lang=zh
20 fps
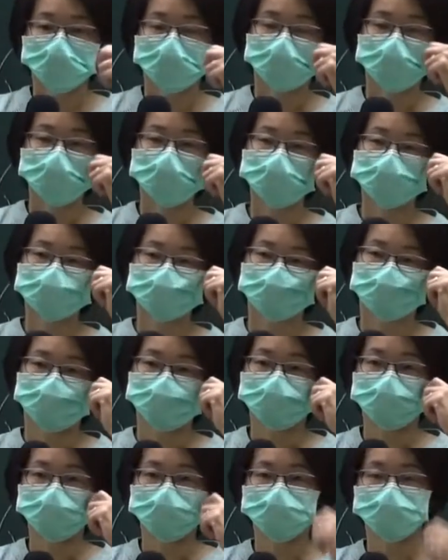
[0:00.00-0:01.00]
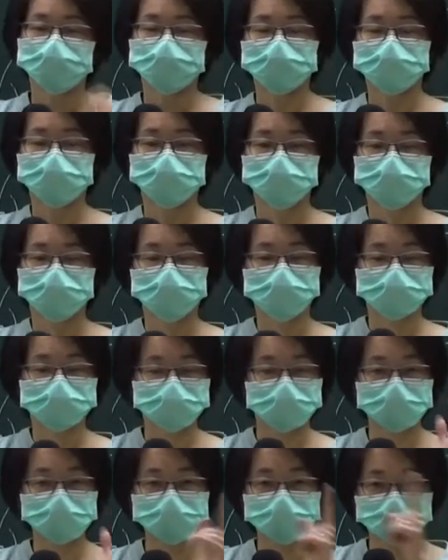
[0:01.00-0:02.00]
毛率是什么？
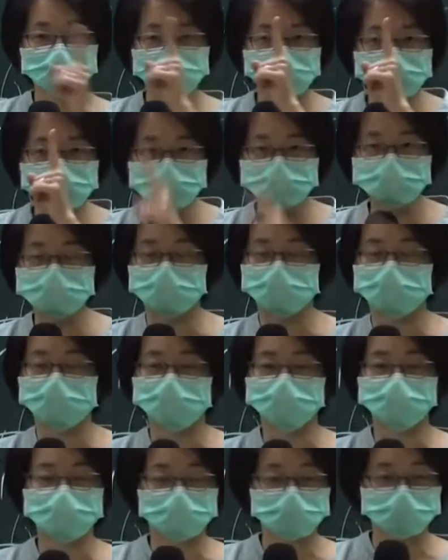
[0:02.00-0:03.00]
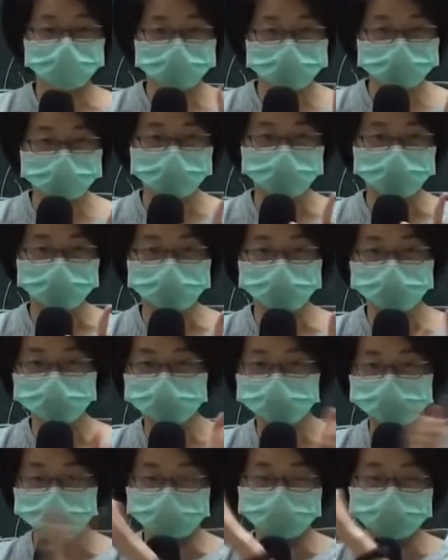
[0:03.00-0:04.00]
毛率一就怎样？别人送你的东
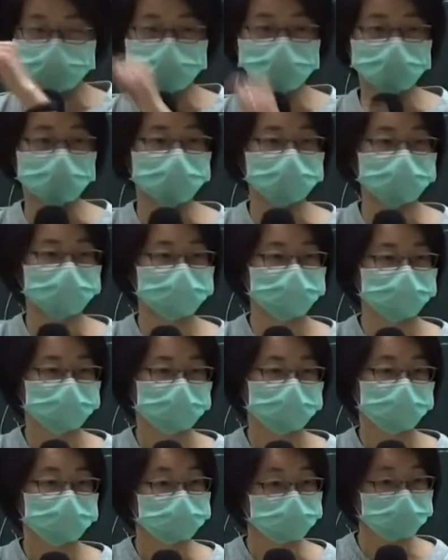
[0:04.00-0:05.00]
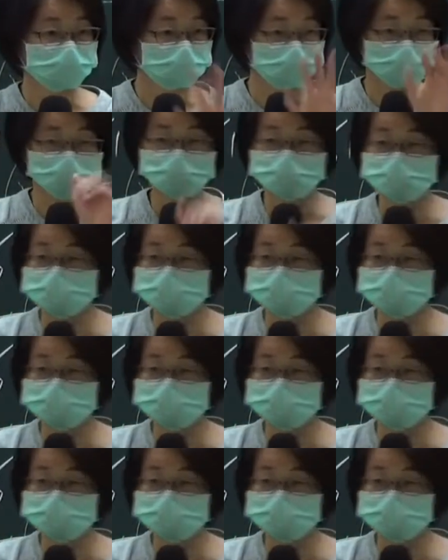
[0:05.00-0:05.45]
西拿去卖，所以你没